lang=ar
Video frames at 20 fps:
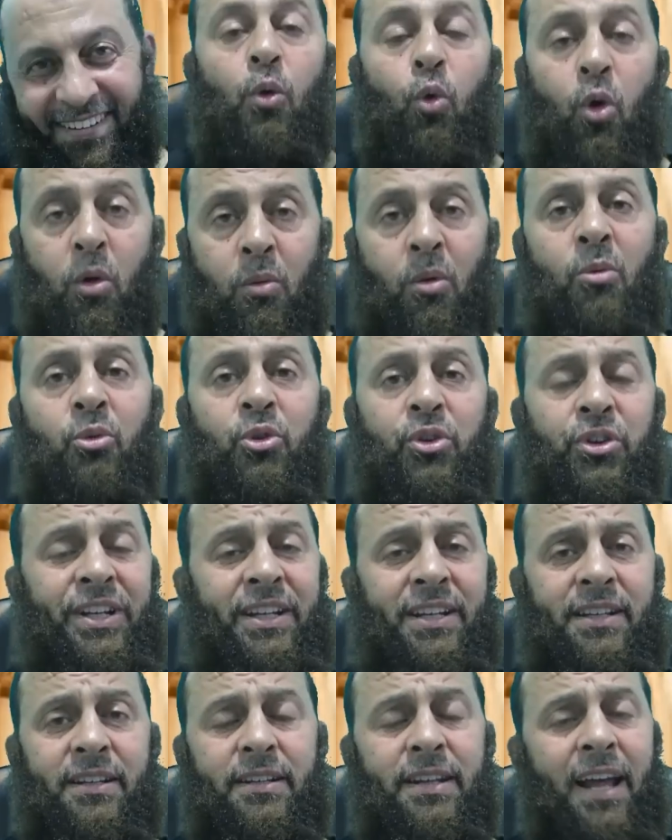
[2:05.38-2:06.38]

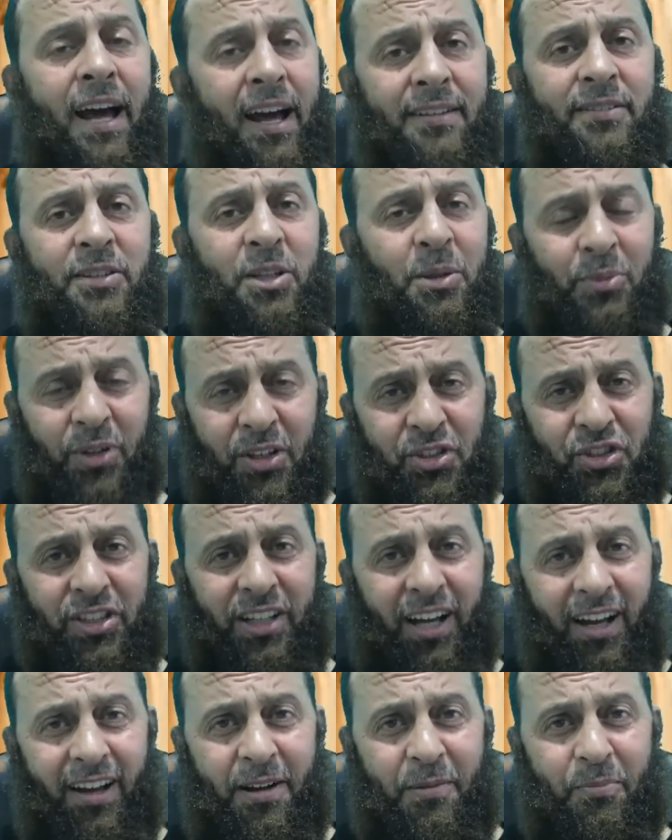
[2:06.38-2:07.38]
وممكن نقدم
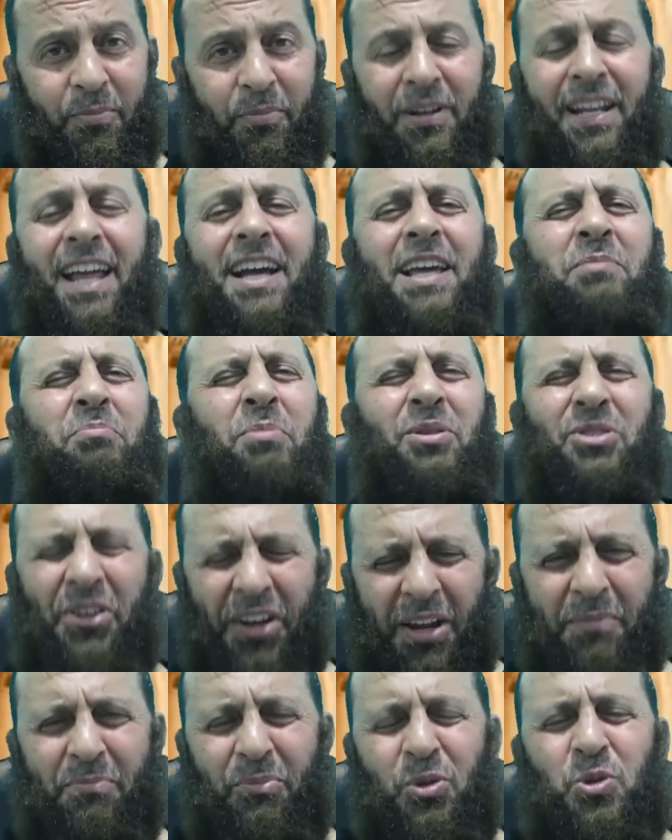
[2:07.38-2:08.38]
نصيحة لكن
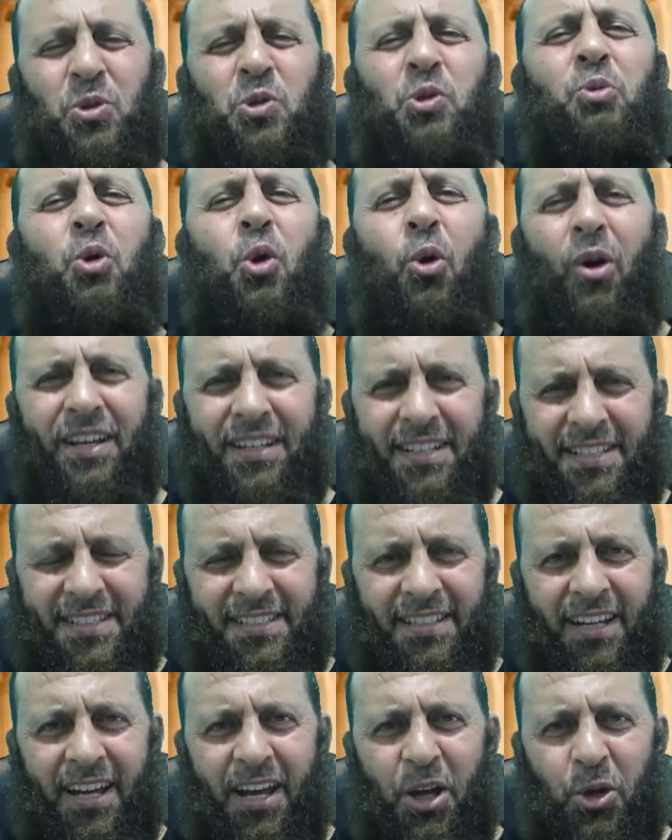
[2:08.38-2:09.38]
بطريق بأسلوب
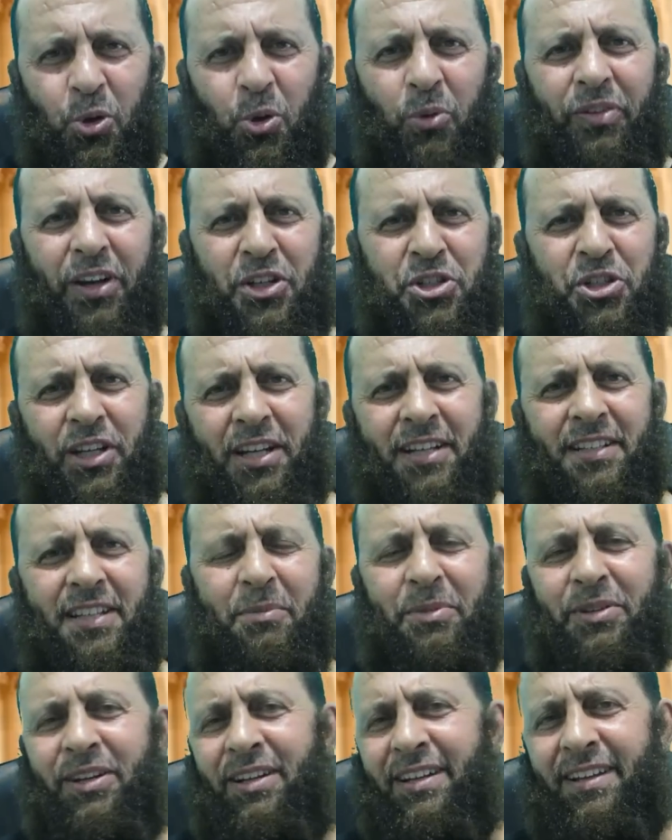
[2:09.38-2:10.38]
كويس يكون فيها شيء كده
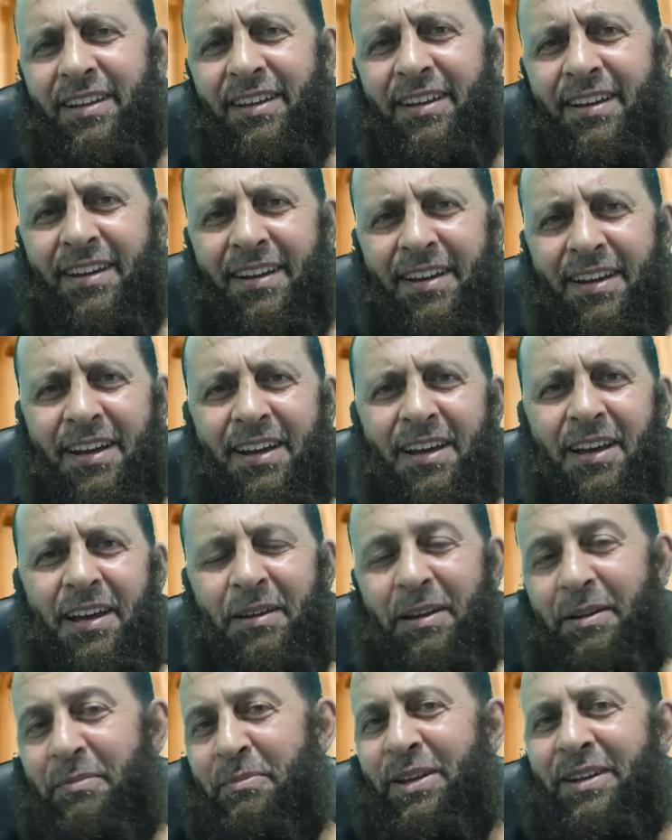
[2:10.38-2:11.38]
من الإيه
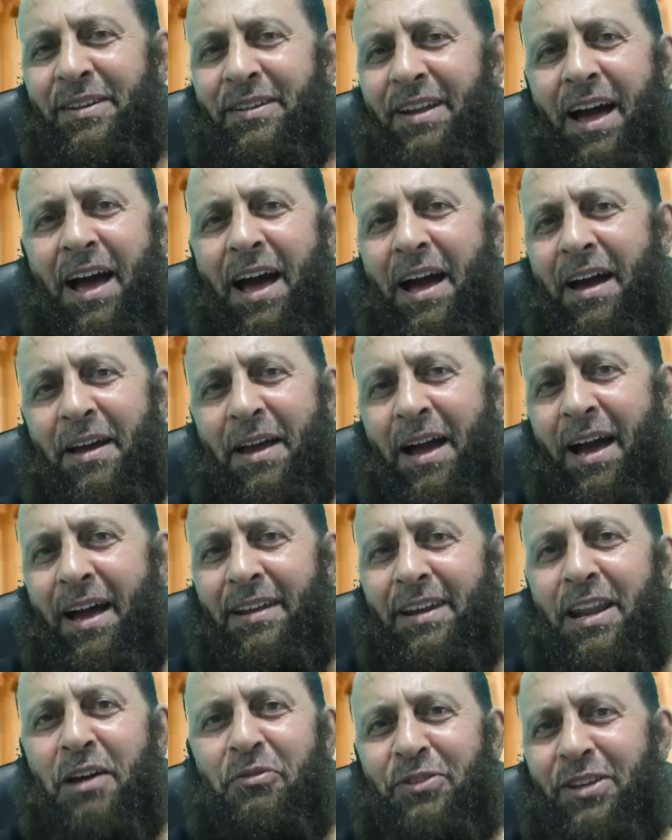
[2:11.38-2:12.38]
من
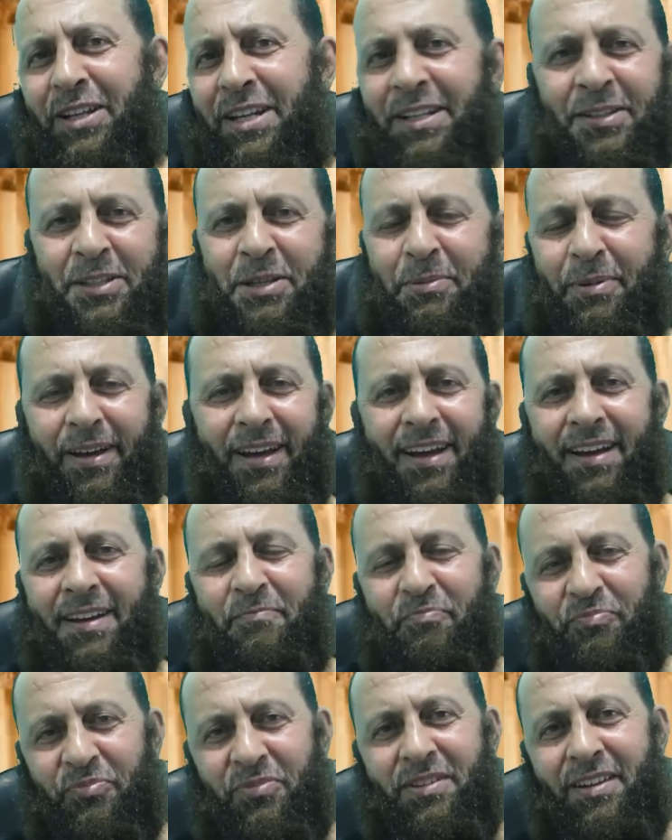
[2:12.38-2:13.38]
لفت الانتباه
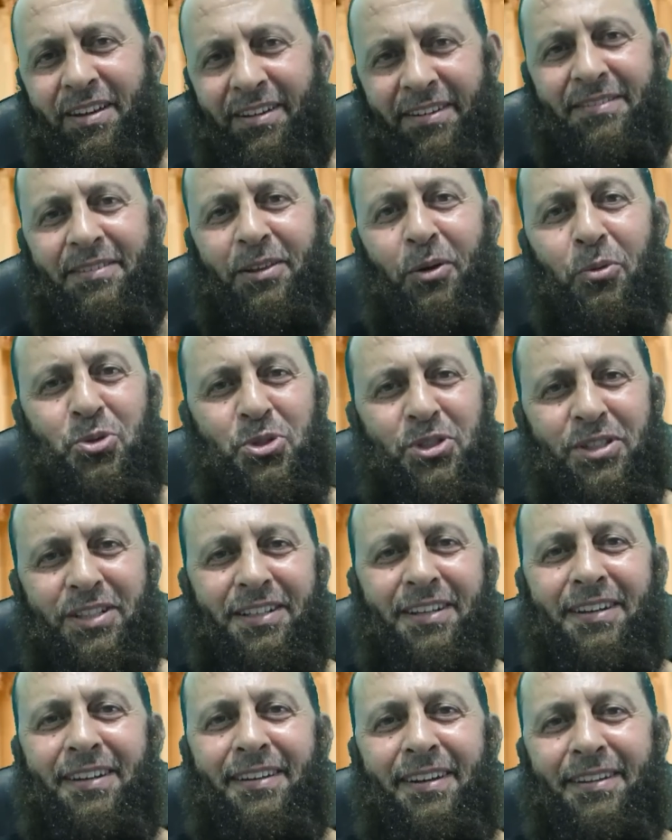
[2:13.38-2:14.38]
يعني
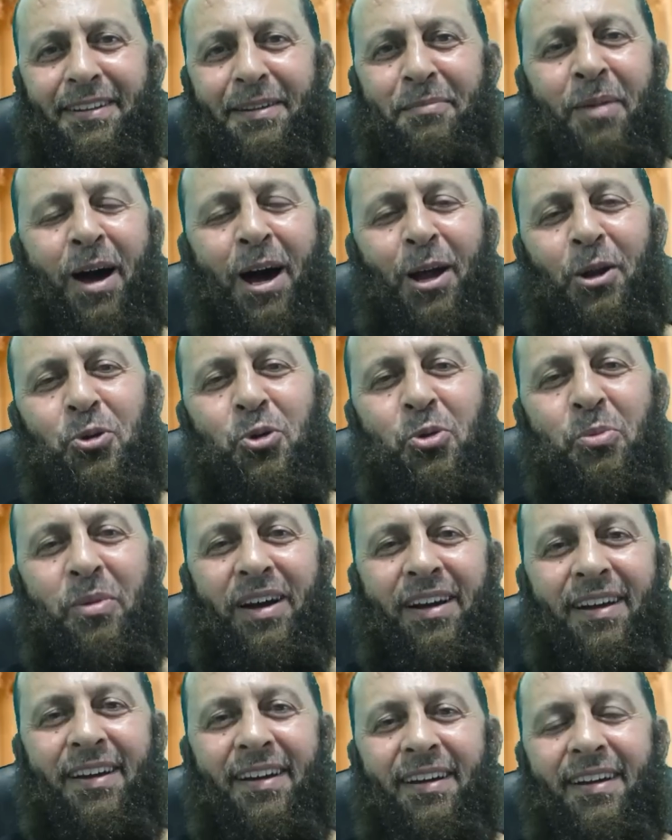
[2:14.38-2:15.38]
توصيل
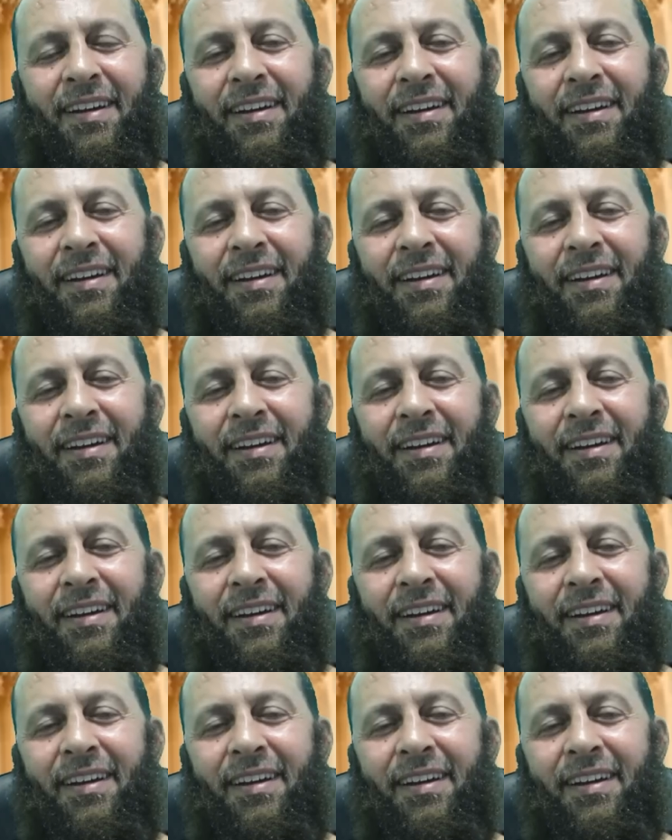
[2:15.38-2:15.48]
المعلومة